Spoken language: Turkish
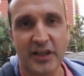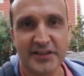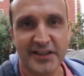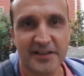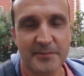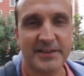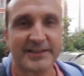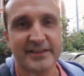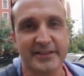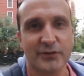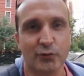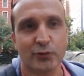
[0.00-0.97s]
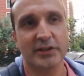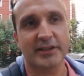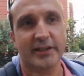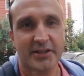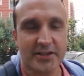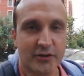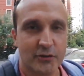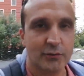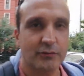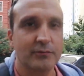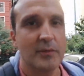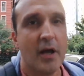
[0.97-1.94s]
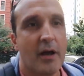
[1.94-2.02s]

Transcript: ana kamerasını kullanarak çekiyorum.